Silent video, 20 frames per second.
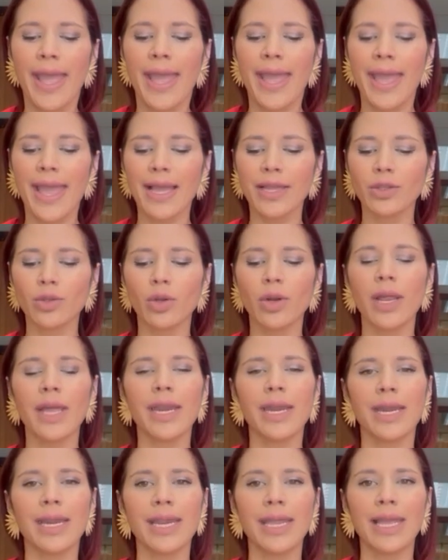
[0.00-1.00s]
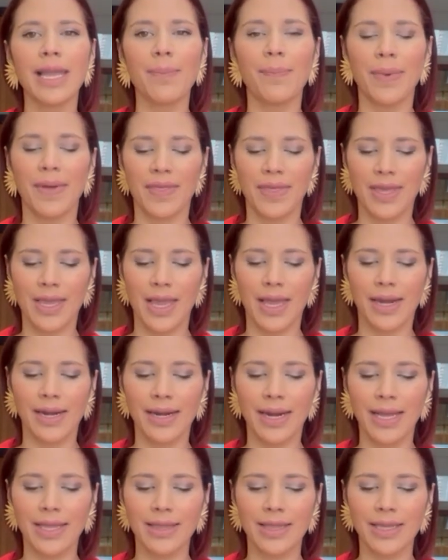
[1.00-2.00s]
Héctor Enrique Padilla
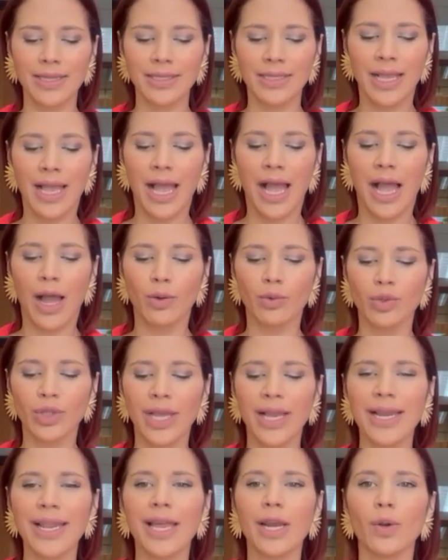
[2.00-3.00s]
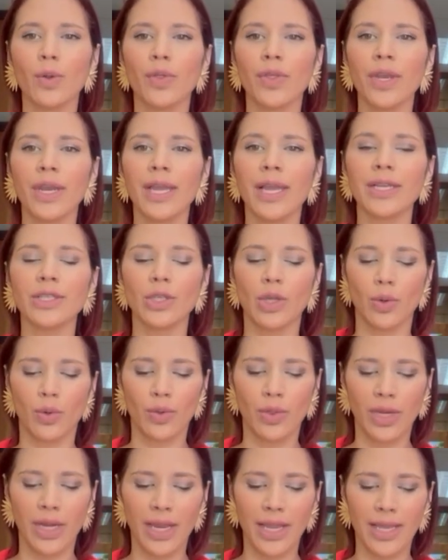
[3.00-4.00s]
Hernández, Audelia Rodríguez
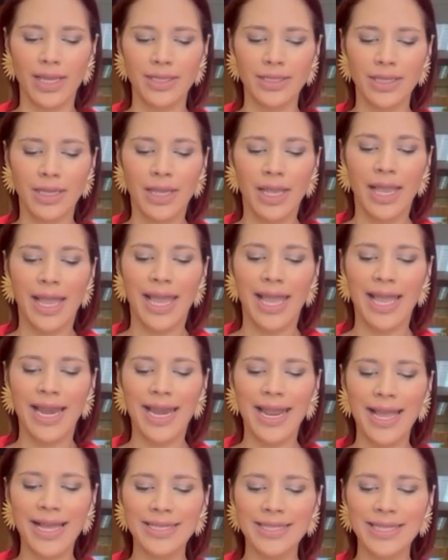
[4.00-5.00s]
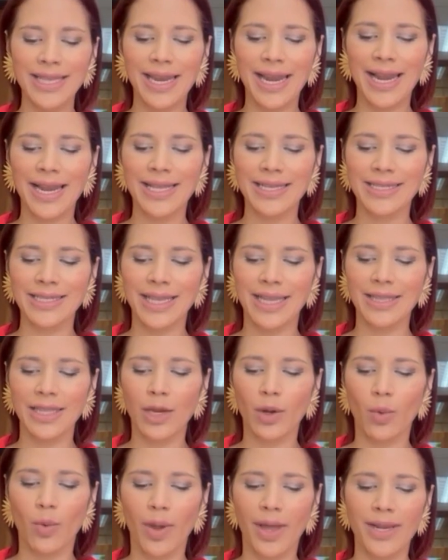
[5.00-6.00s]
Rodríguez, Eleazar
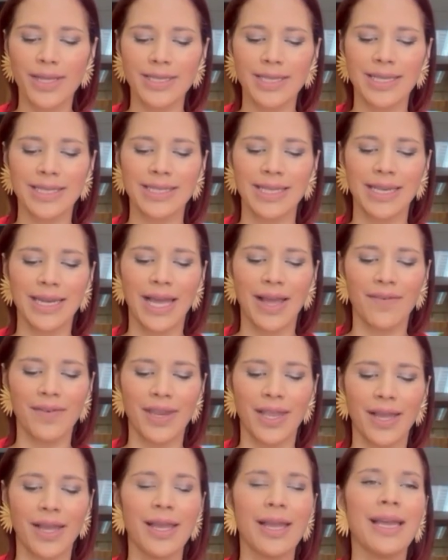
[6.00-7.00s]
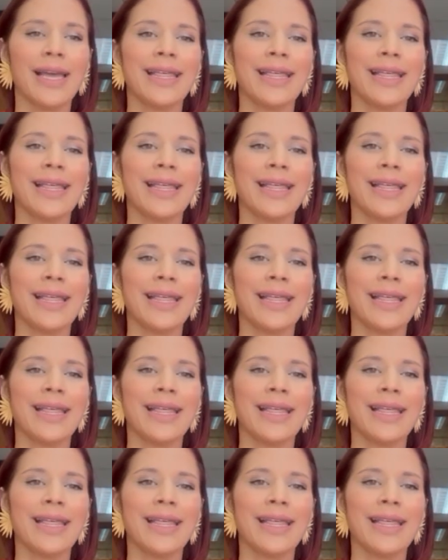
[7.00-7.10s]
Alexander Juárez Sanabria,